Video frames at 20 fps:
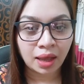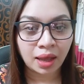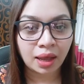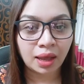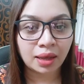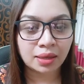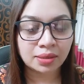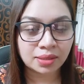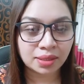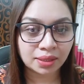
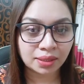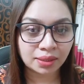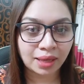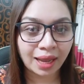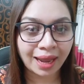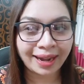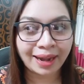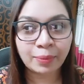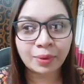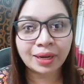আচ্ছা
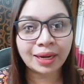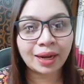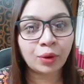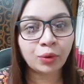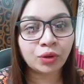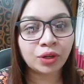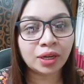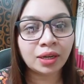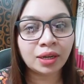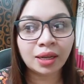আর আমার
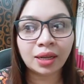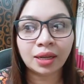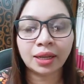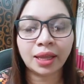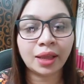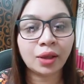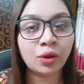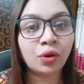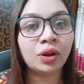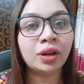রাউটার না
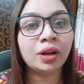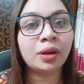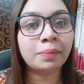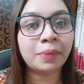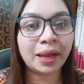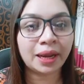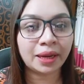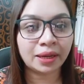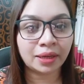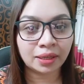এই ঘরের
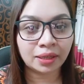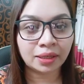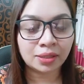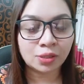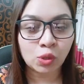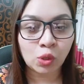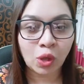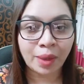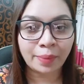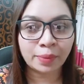বাইরে
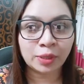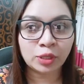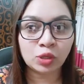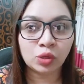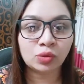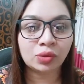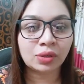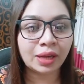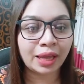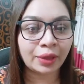সো আমি
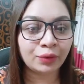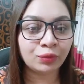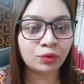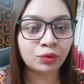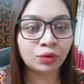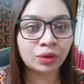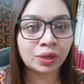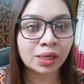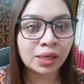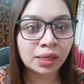যখন লাইভ
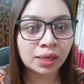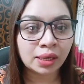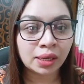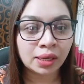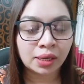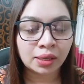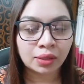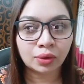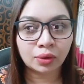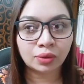করি
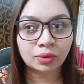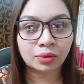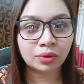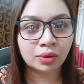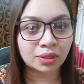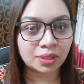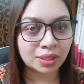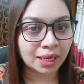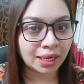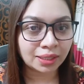তখন
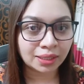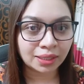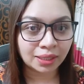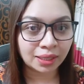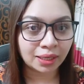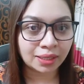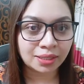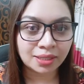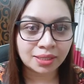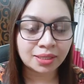দরজা আটকে
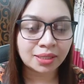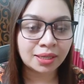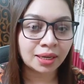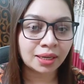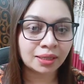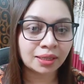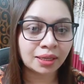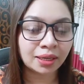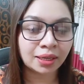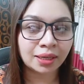এসি
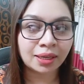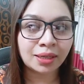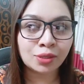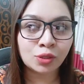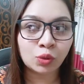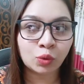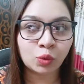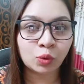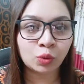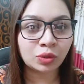ছাড়া থাকে
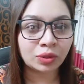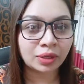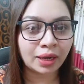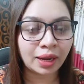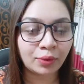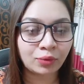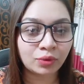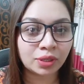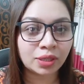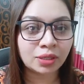সো
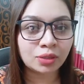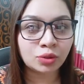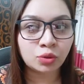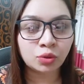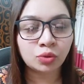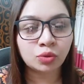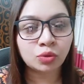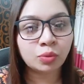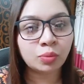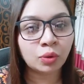রাউটারের
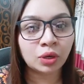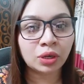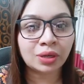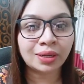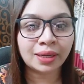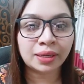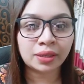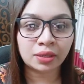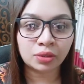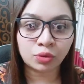জন্য মনে
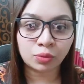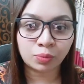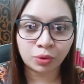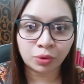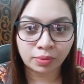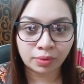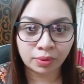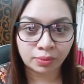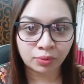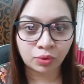নেট একটু
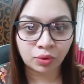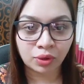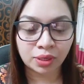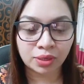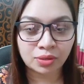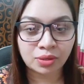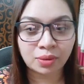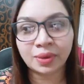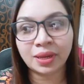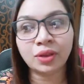প্রবলেম করে
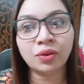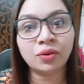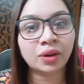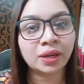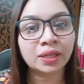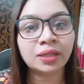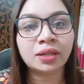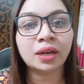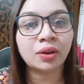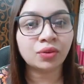সো আমার এই ঘরে
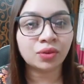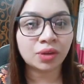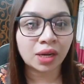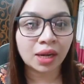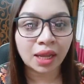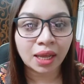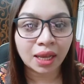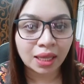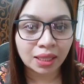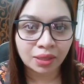একটা রাউটার
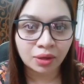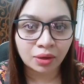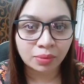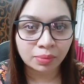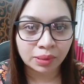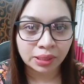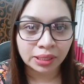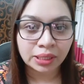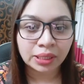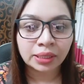লাগাতে
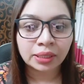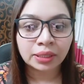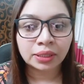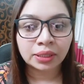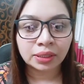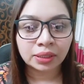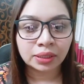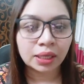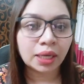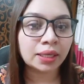হবে
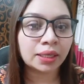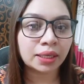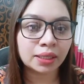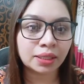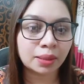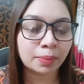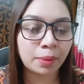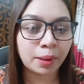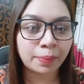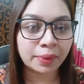এটা
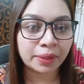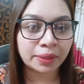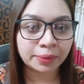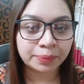একটা ব্যাপার